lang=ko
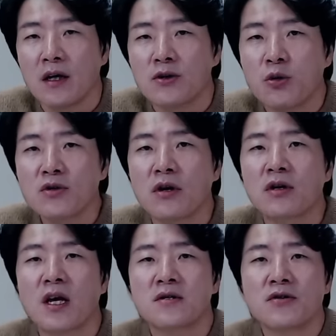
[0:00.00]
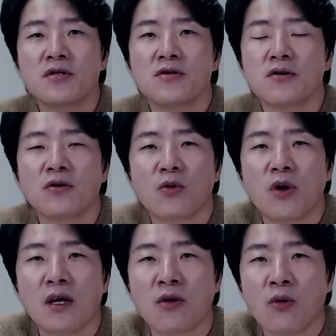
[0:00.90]
총선 때
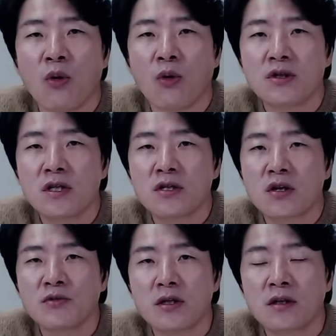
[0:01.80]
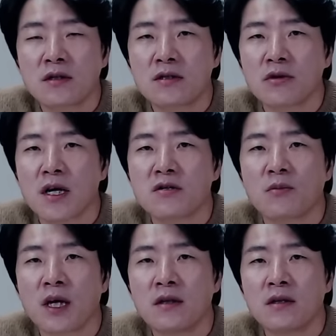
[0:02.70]
선전선동하려고 시점을
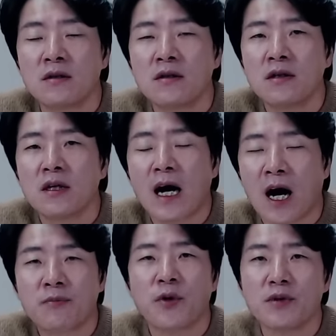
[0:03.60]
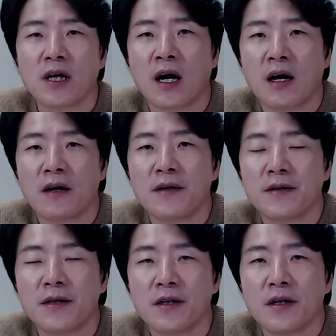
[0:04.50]
특정해서 만든 악법이다.
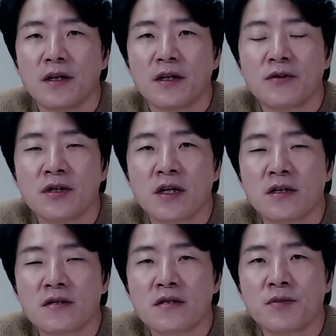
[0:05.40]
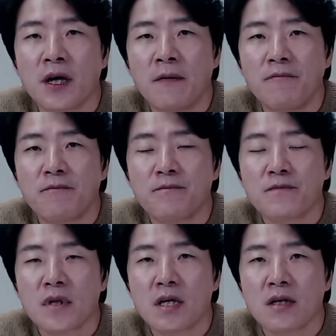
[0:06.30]
이런 얘기를 했습니다.
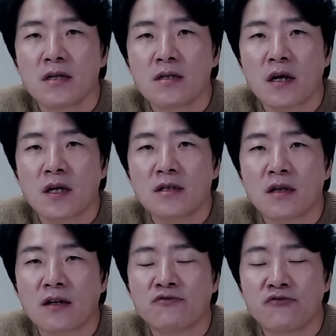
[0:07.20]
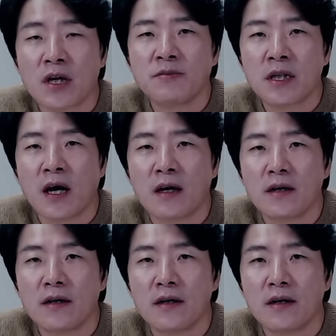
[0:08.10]
이 세 가지 다 구랍니다.
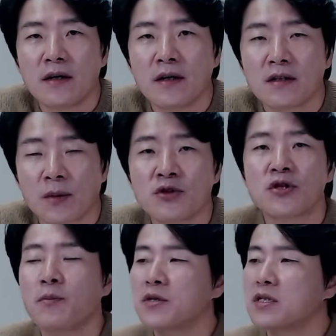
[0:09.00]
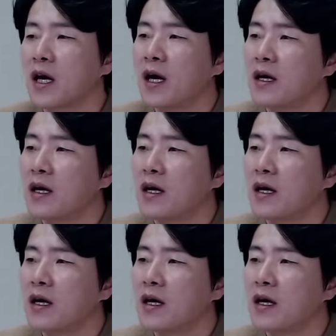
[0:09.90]
자, 먼저 첫 번째.